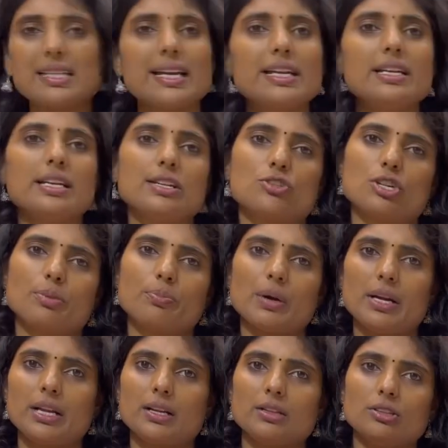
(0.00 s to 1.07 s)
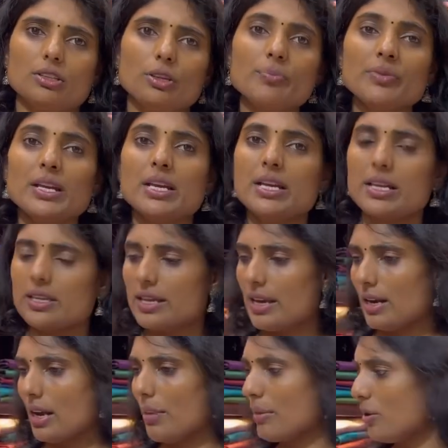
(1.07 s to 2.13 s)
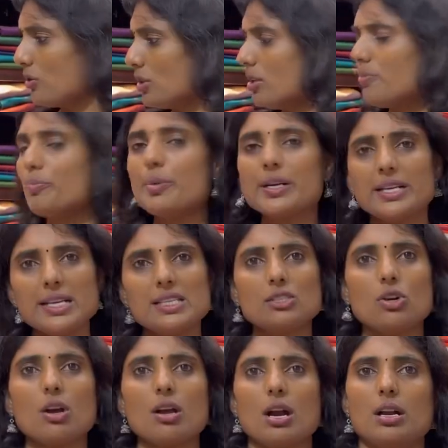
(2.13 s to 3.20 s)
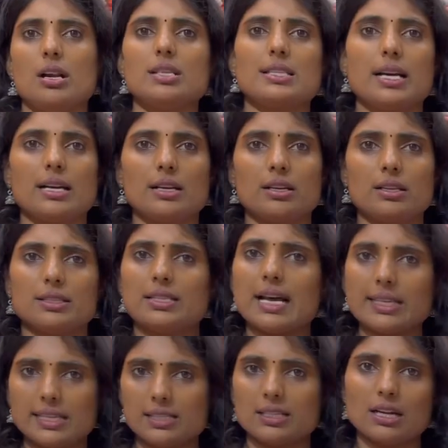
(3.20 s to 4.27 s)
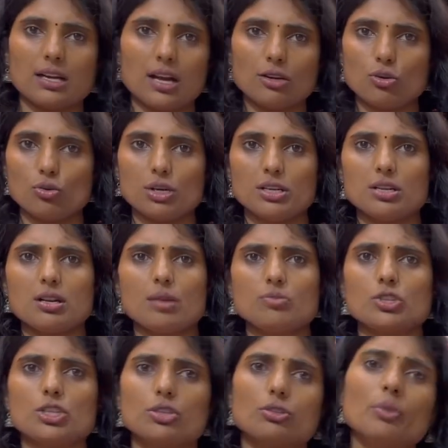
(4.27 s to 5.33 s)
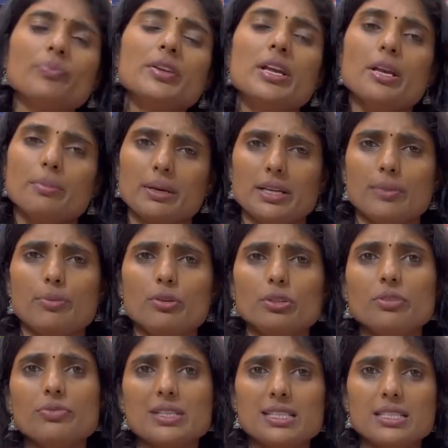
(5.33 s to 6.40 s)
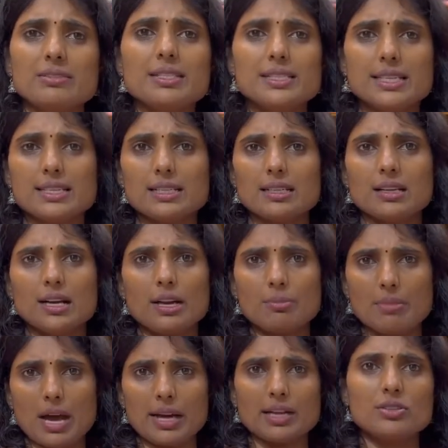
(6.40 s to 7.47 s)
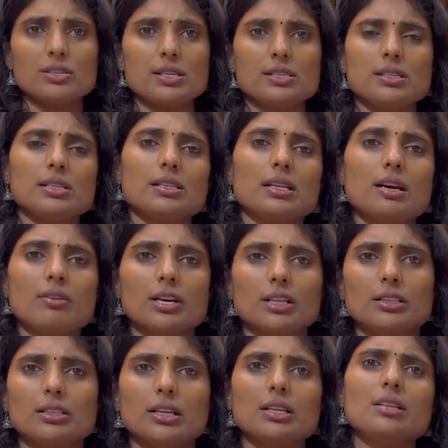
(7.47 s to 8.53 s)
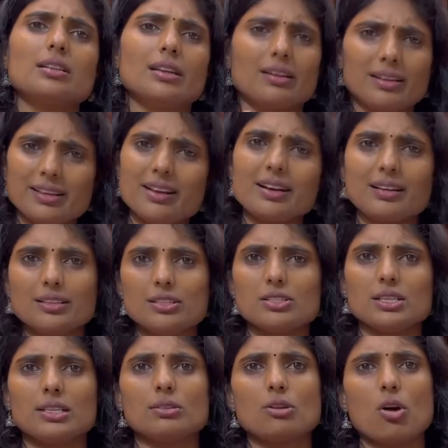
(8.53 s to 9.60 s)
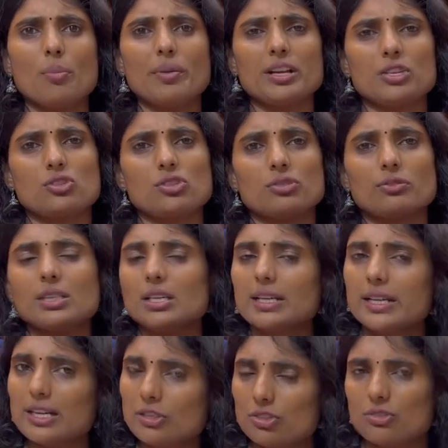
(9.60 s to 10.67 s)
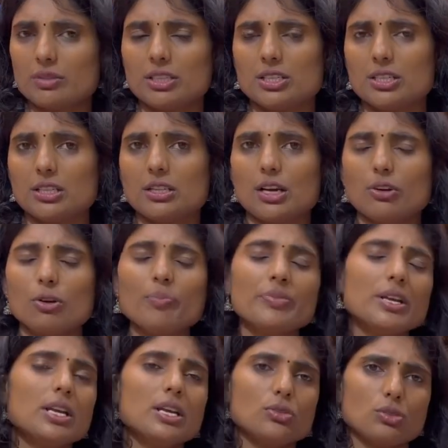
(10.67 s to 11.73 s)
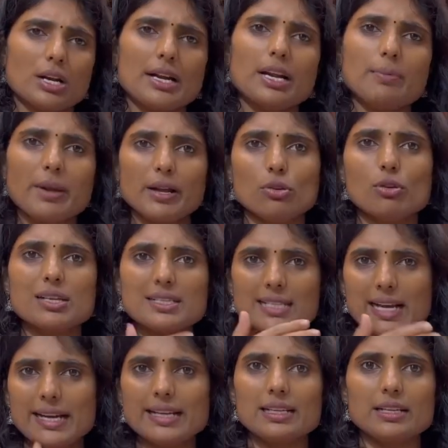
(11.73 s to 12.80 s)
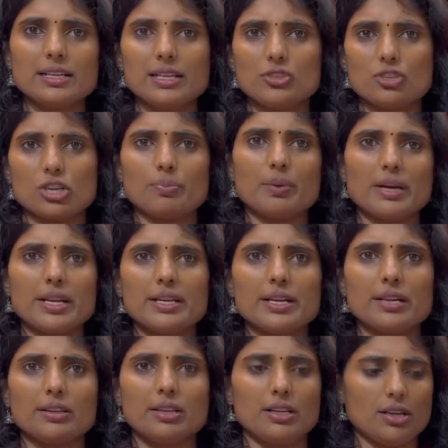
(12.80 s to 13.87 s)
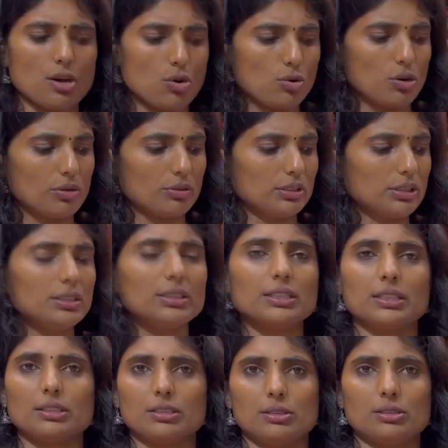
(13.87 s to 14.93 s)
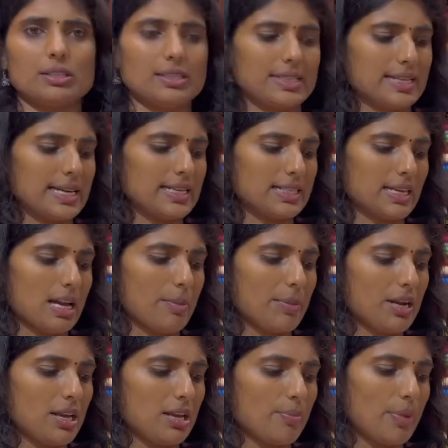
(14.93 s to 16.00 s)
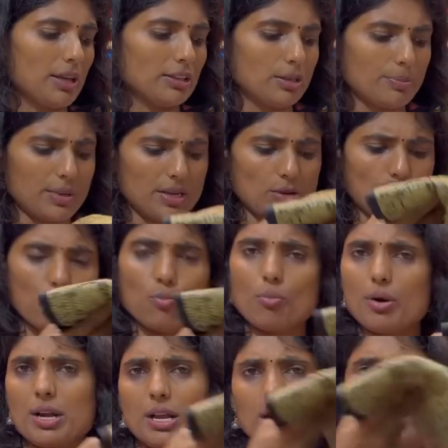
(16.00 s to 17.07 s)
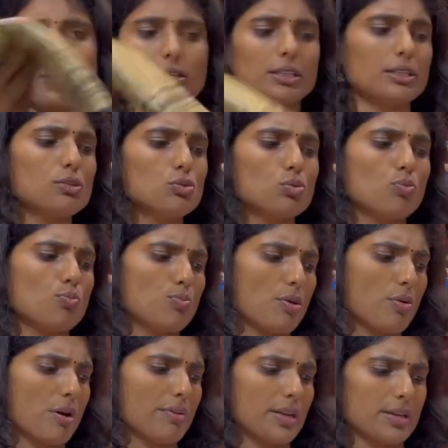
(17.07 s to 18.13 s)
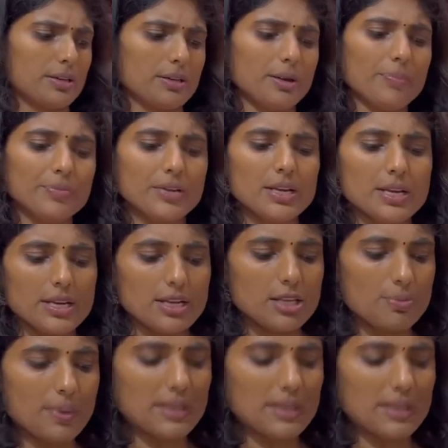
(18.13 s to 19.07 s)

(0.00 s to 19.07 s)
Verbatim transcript: சைட் நீங்கள் செக் பண்ணிங்கன்னா தெரியும் இது எல்லாமே வந்து இப்போ ரீஸ்டாக் ஆன சாரீஸ் தான் நாங்கள் உங்களுக்கு காமிச்சிட்ருக்கோம் பட் இப்போ வந்து ஃபெஸ்டிவல் சீசன் அண்ட் மேரேஜ் சீசன் இதெல்லாம் வரதுனால நிறைய கலர்ஸ் அண்ட் காம்பினேஷன்ஸ் வந்து நாங்கள் எடுத்துகிட்டு வந்துட்டே தான் இருக்கும் ஸோ கண்டிப்பாக எங்களோட சைட்டில் நீங்கள் செக் பண்ணிகிட்டே இருந்தீங்கன்னா உங்களுக்கு வந்து இந்த டிசைன்ஸ் எல்லாமே நீங்கள் பார்த்துருப்பீங்க ரொம்ப நல்லா இருக்குது சூப்பராகவே இருக்குது இது